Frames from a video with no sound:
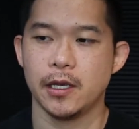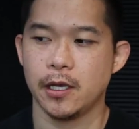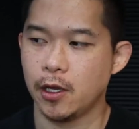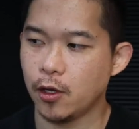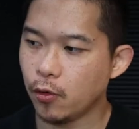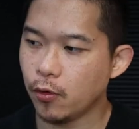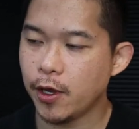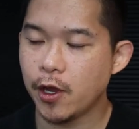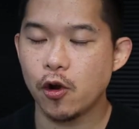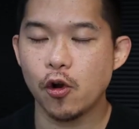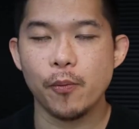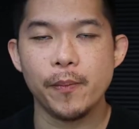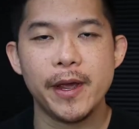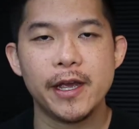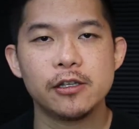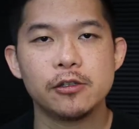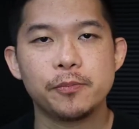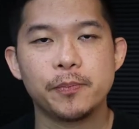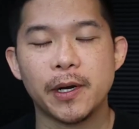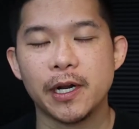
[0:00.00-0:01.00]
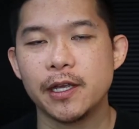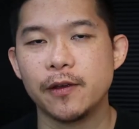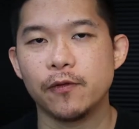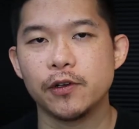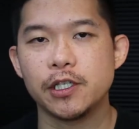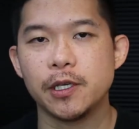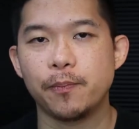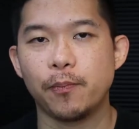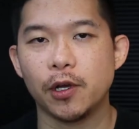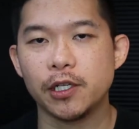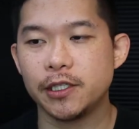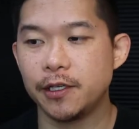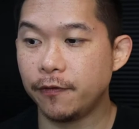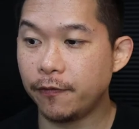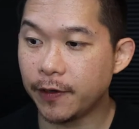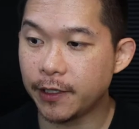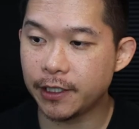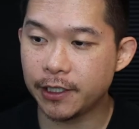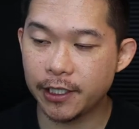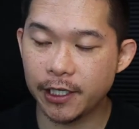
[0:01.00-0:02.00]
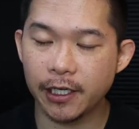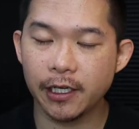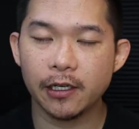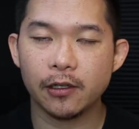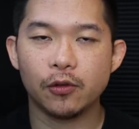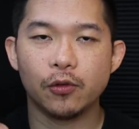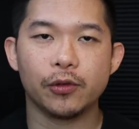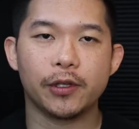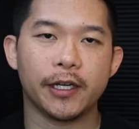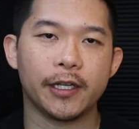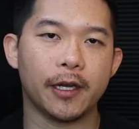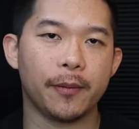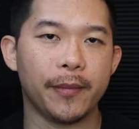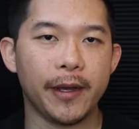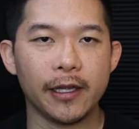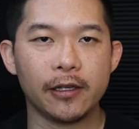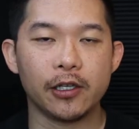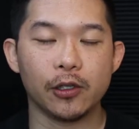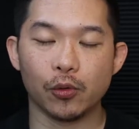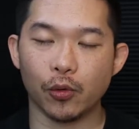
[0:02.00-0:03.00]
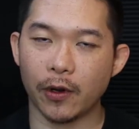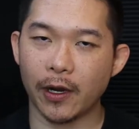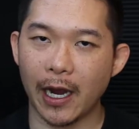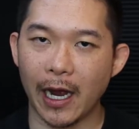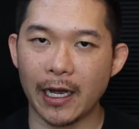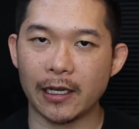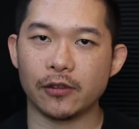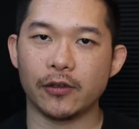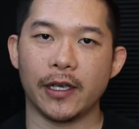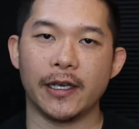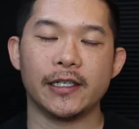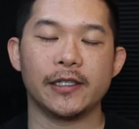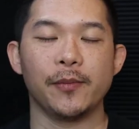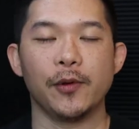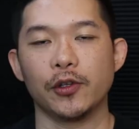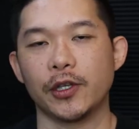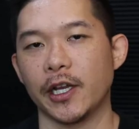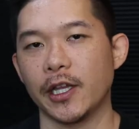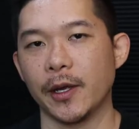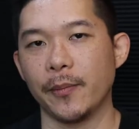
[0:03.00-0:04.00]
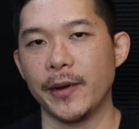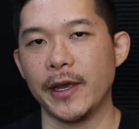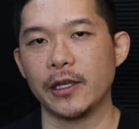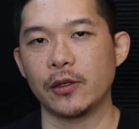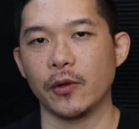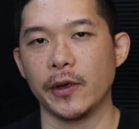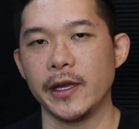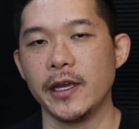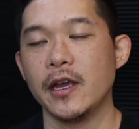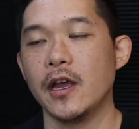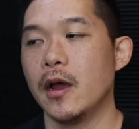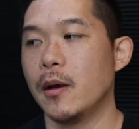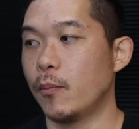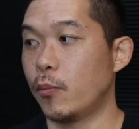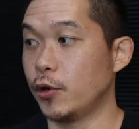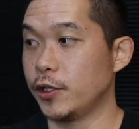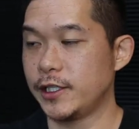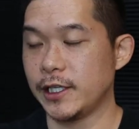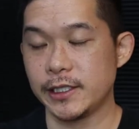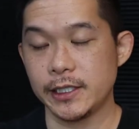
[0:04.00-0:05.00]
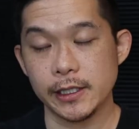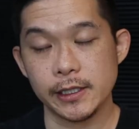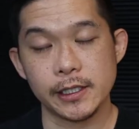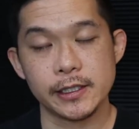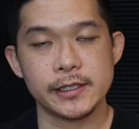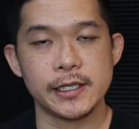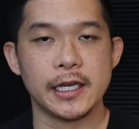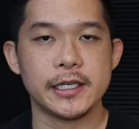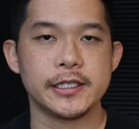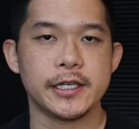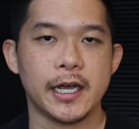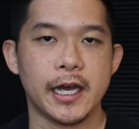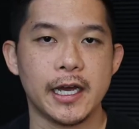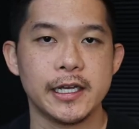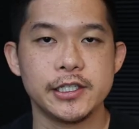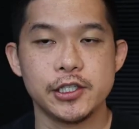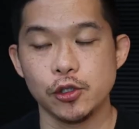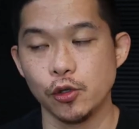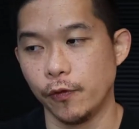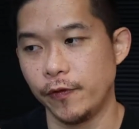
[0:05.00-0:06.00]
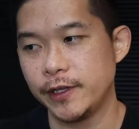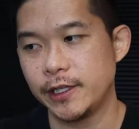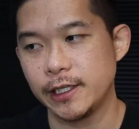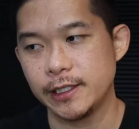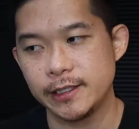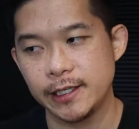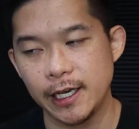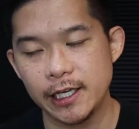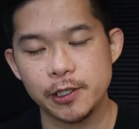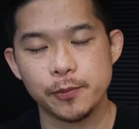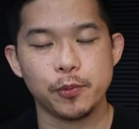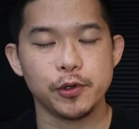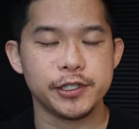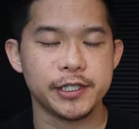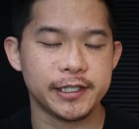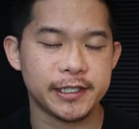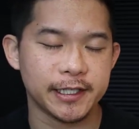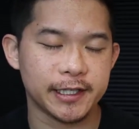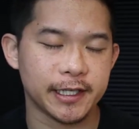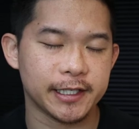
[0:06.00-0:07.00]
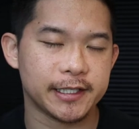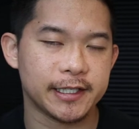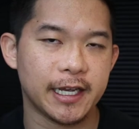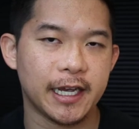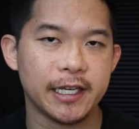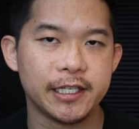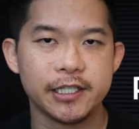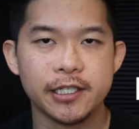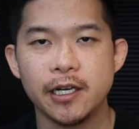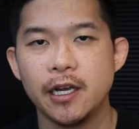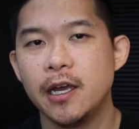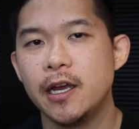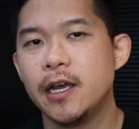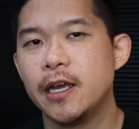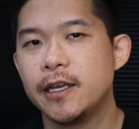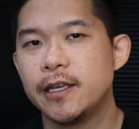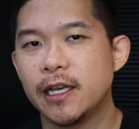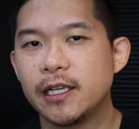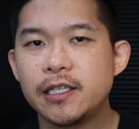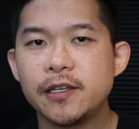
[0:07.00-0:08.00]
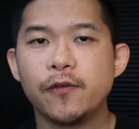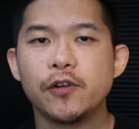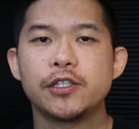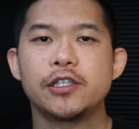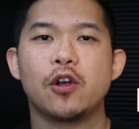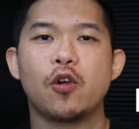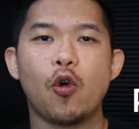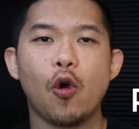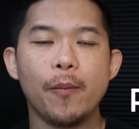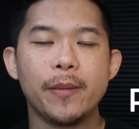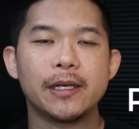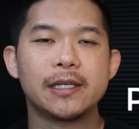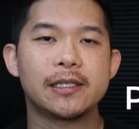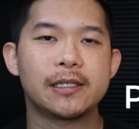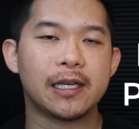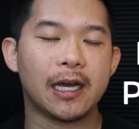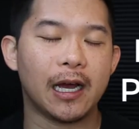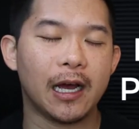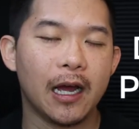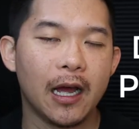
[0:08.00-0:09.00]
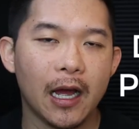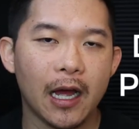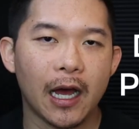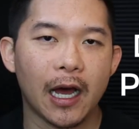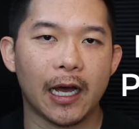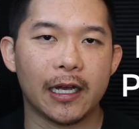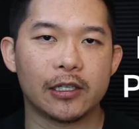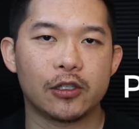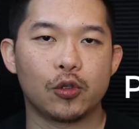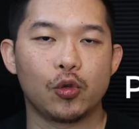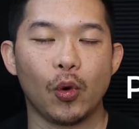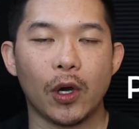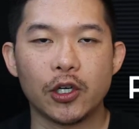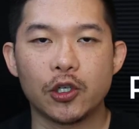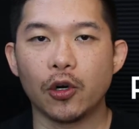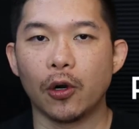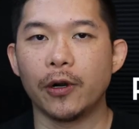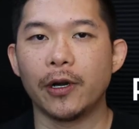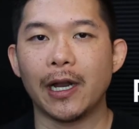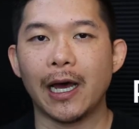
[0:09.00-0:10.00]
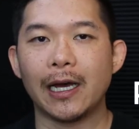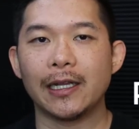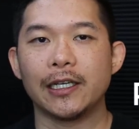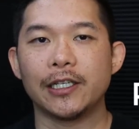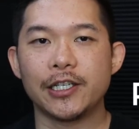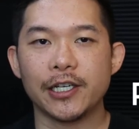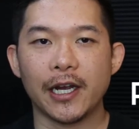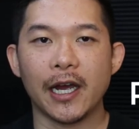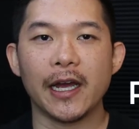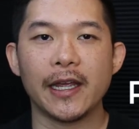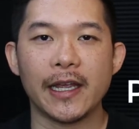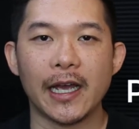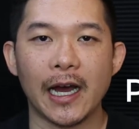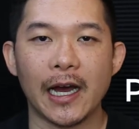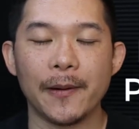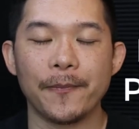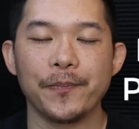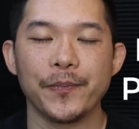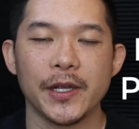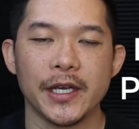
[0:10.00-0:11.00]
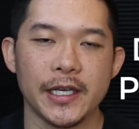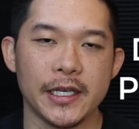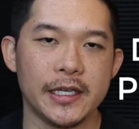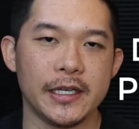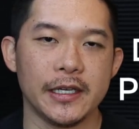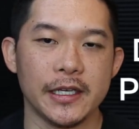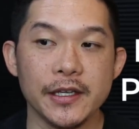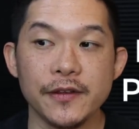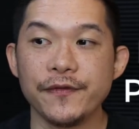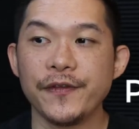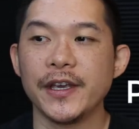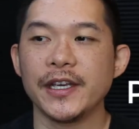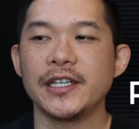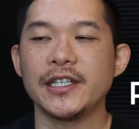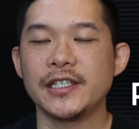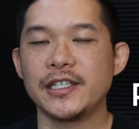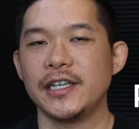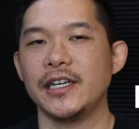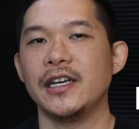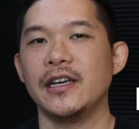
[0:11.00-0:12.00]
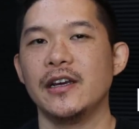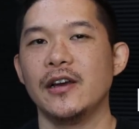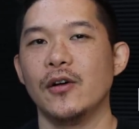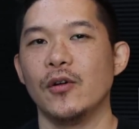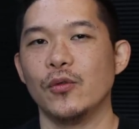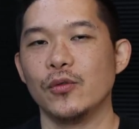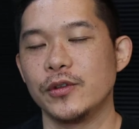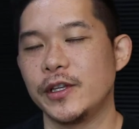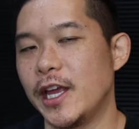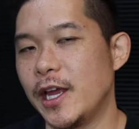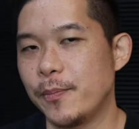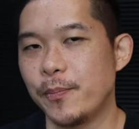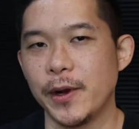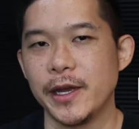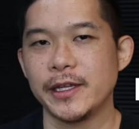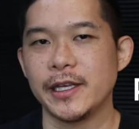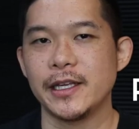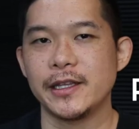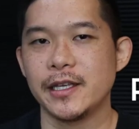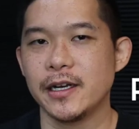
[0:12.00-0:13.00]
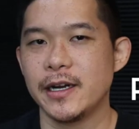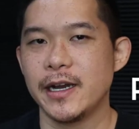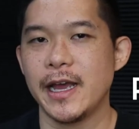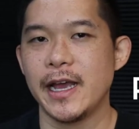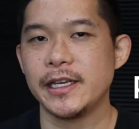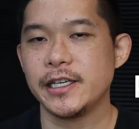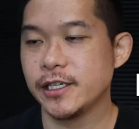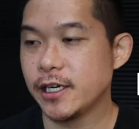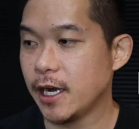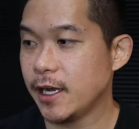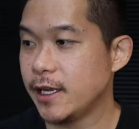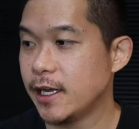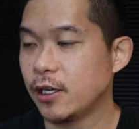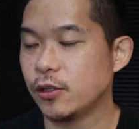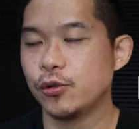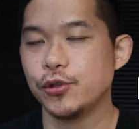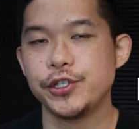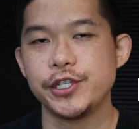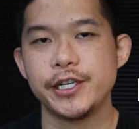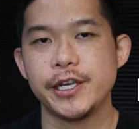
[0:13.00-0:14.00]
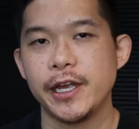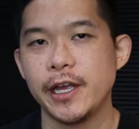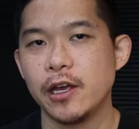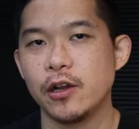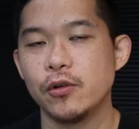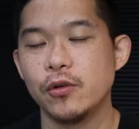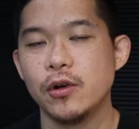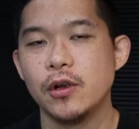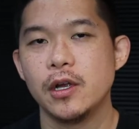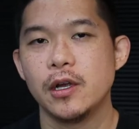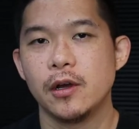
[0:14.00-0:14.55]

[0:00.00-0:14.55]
eu recomendo para que você possa investir num treinamento, que no caso é esse meu treinamento aí, por R$ 67,00, de 97 por 67, e assim você começar a sua jornada de ganhar e investir um tempo aí na internet, ganhando dinheiro